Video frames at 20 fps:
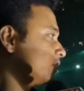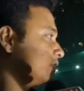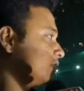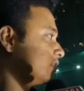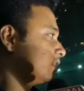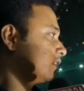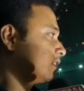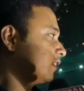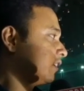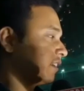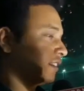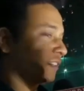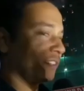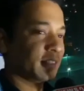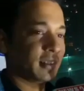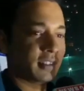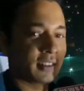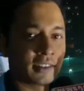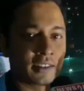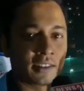মানে মানসিক
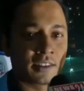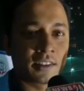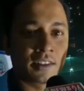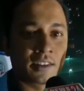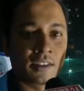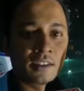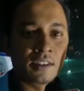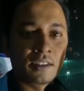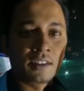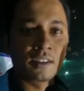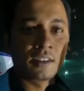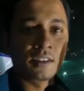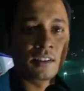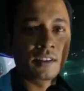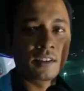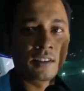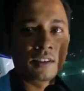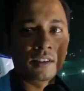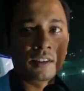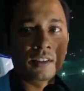যেরকম
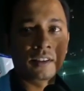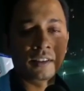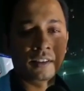একটা